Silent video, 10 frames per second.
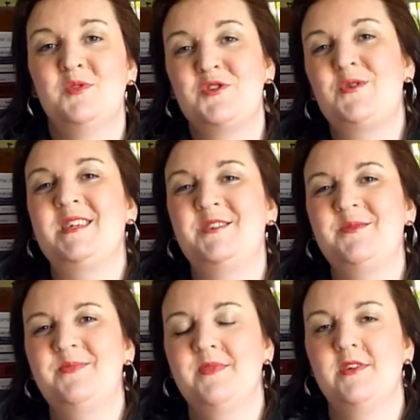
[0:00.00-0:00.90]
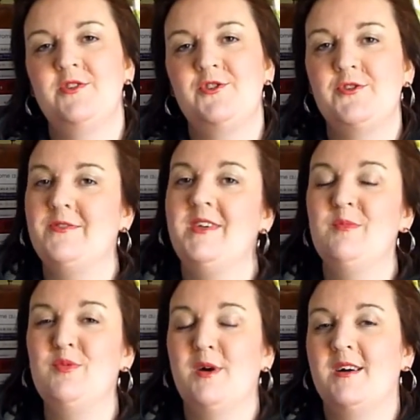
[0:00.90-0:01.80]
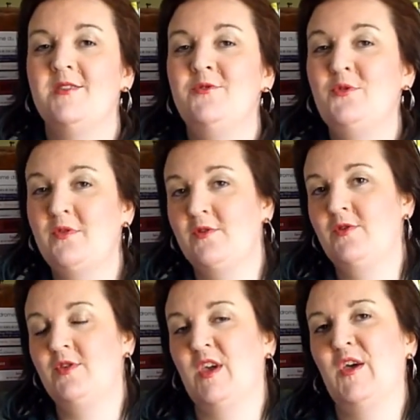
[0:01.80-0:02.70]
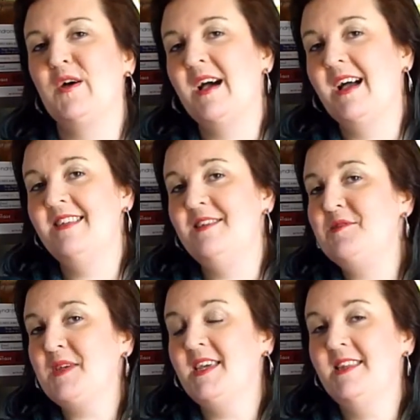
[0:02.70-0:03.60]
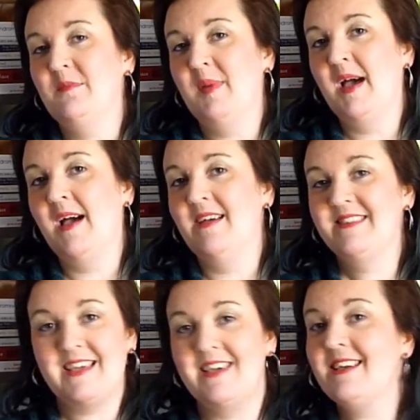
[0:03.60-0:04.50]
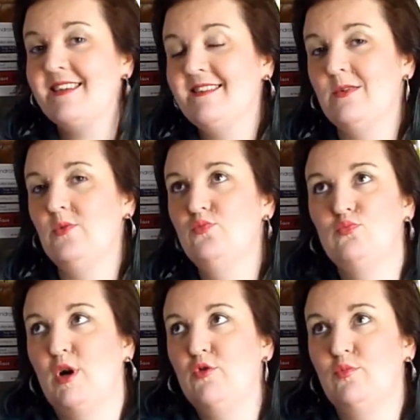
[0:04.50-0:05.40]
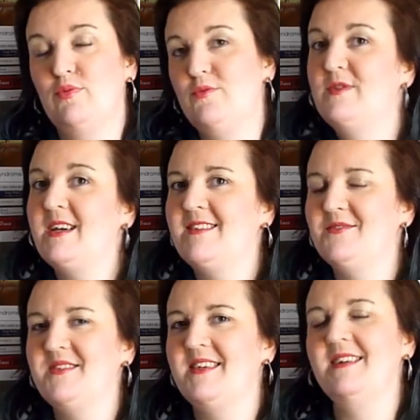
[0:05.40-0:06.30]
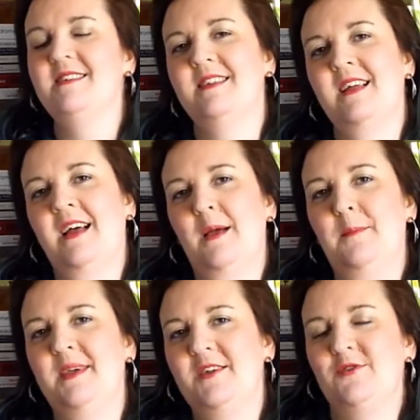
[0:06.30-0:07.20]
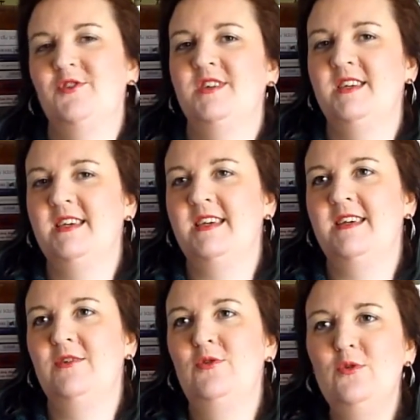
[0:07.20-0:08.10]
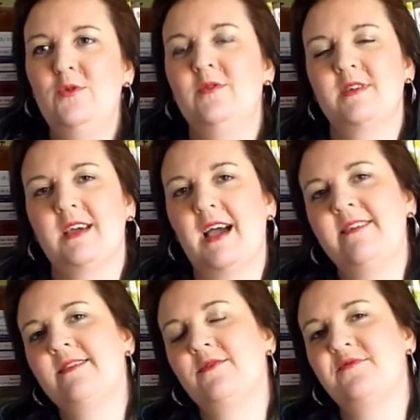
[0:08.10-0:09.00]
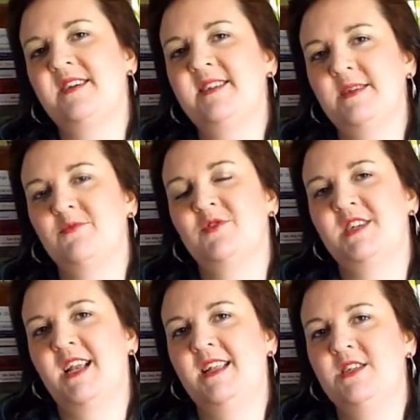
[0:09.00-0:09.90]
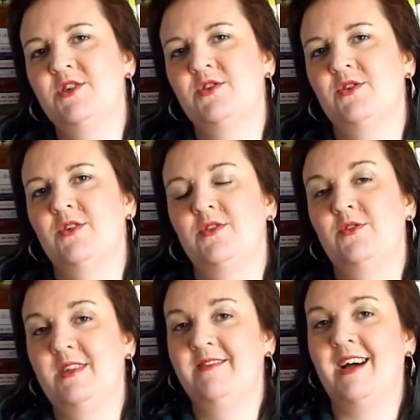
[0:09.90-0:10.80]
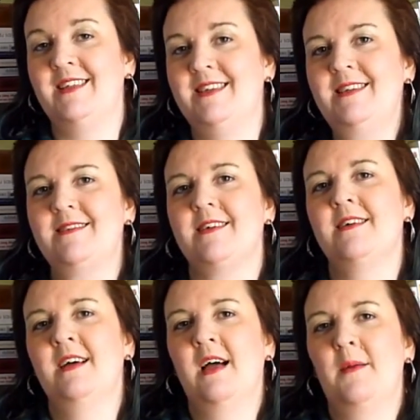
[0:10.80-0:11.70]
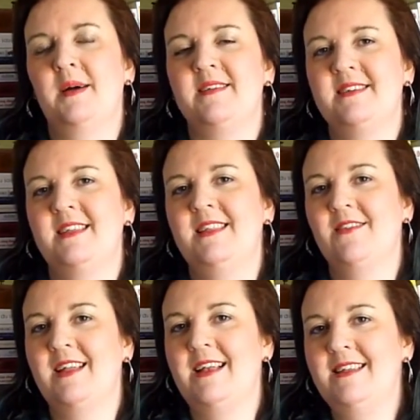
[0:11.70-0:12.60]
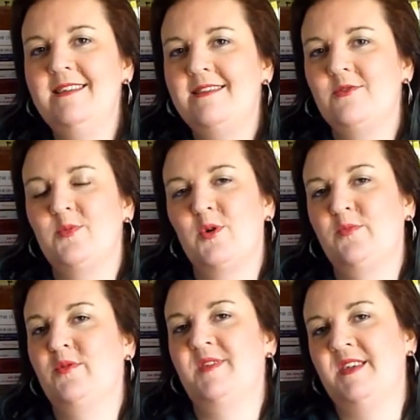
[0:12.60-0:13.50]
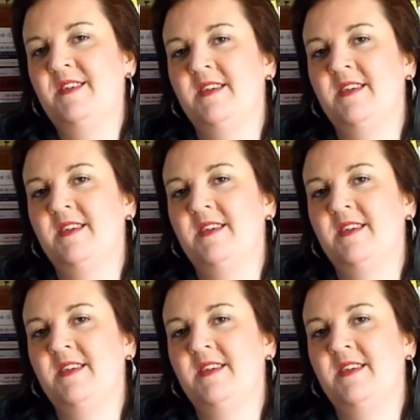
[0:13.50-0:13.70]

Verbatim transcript: Bonjour les gens, je reviens pour un nouveau coup de cœur, un livre qui n'est pas très récent, pas non plus très ancien, mais que j'ai lu grâce en fait à mon challenge de livre addict, parce qu'il est dans la liste proposée.